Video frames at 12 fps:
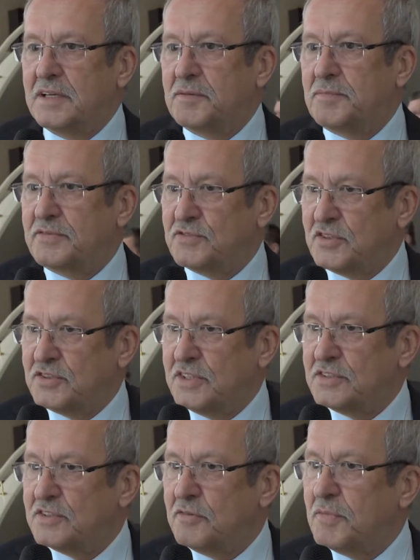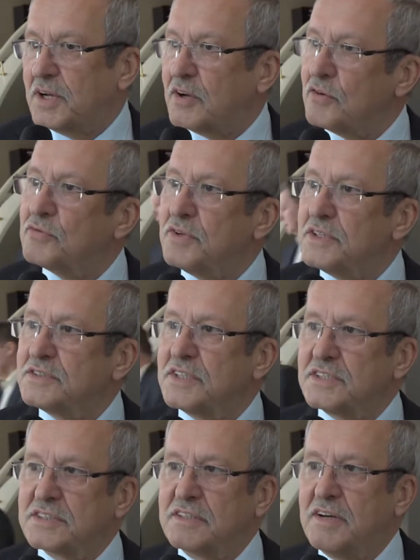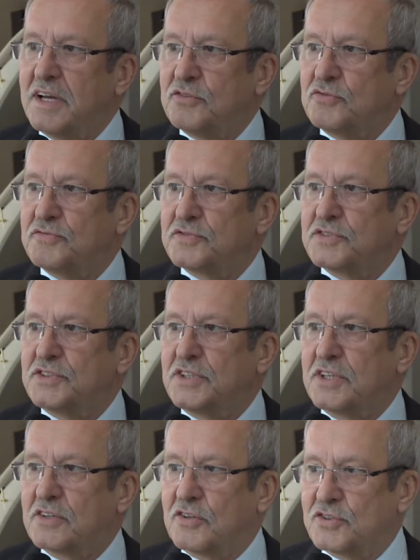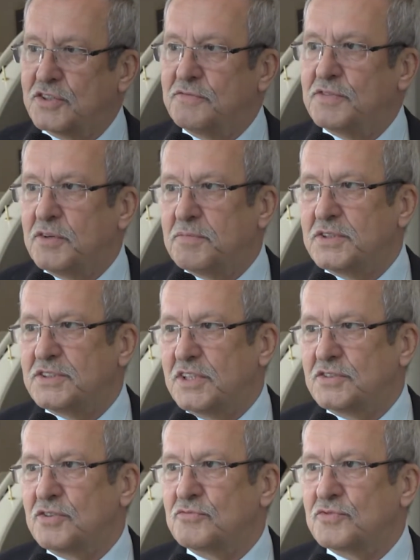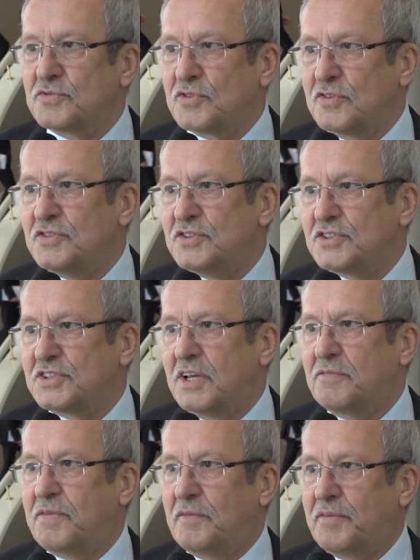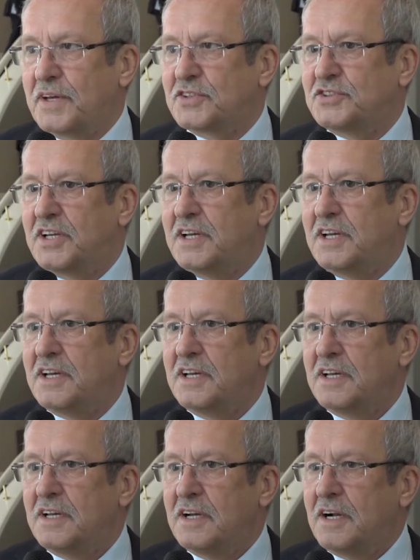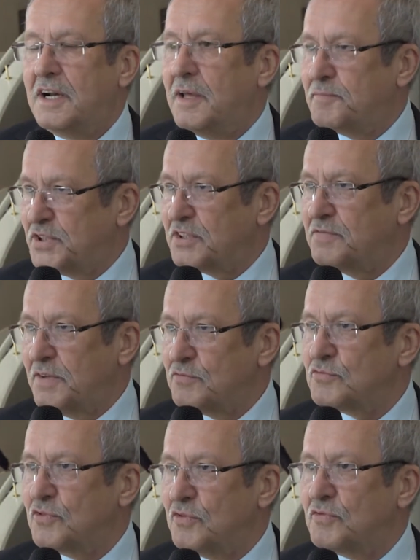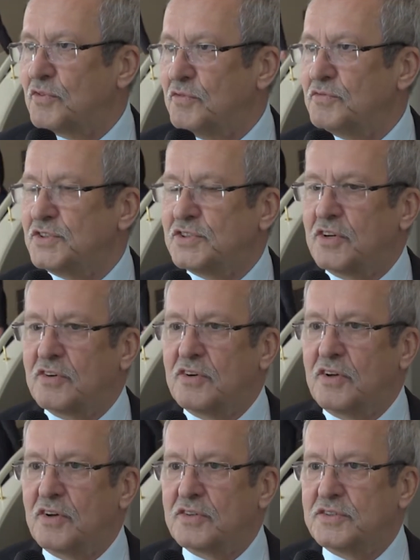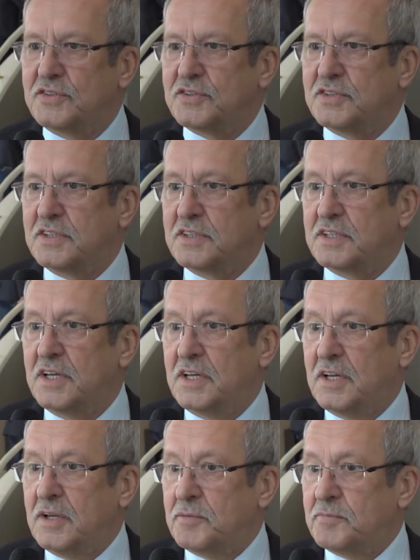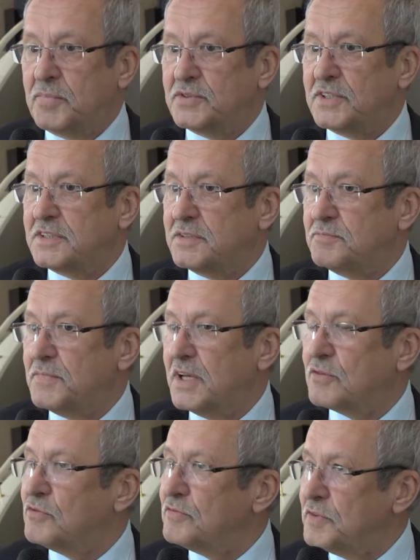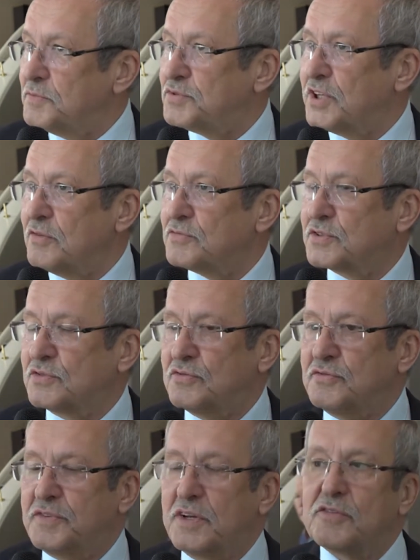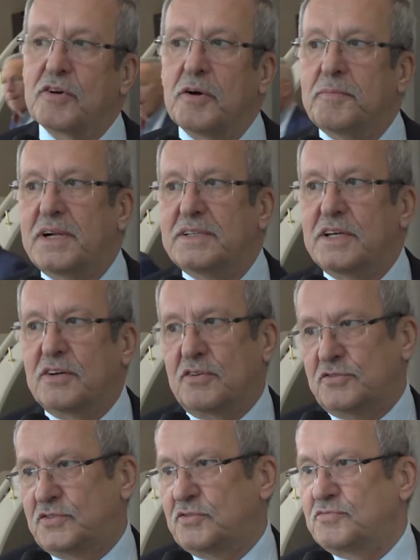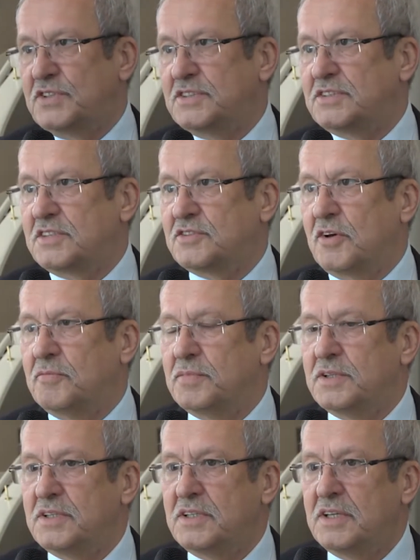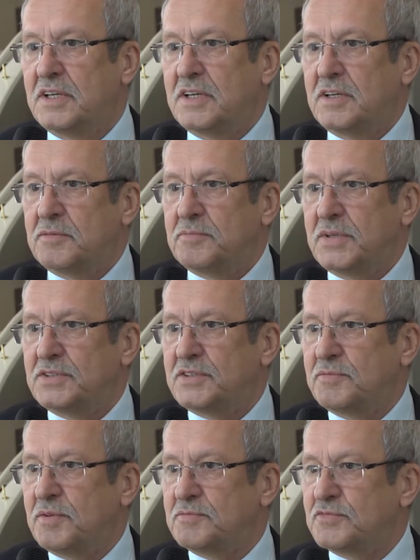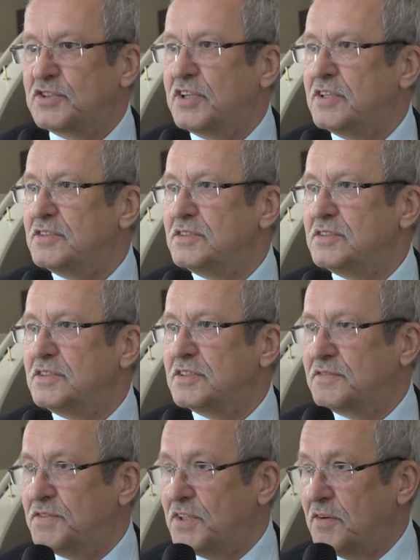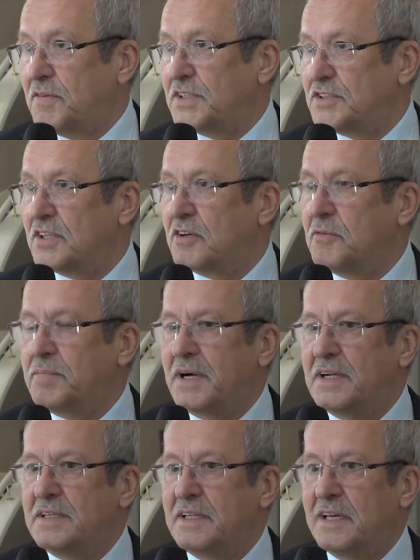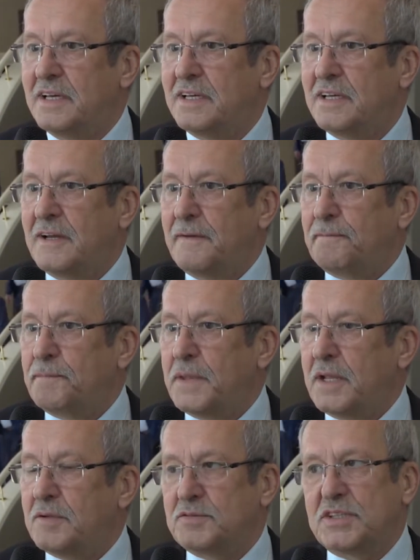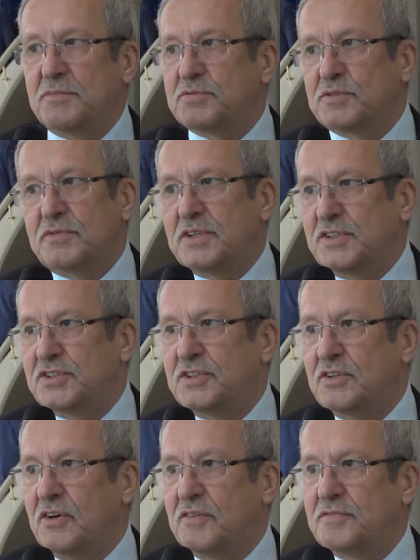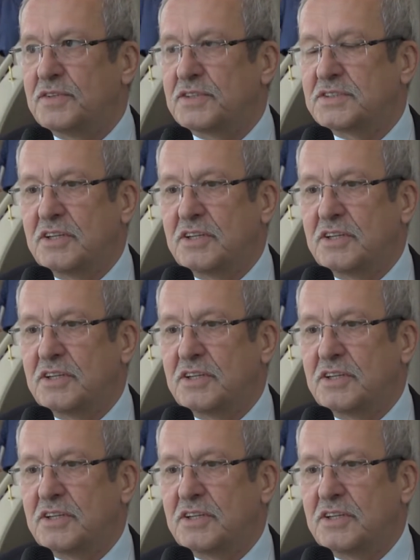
Bardzo często ma konkurencję z krajów, gdzie koszty wydobycia są dużo niższe w efekcie lepszych warunków górniczo-geologicznych Poza tym na Głównym Śląsku w wielu kopalniach kończą się zasoby. Będziemy musieli likwidować te kopalnie. No, nie buduje się nowych.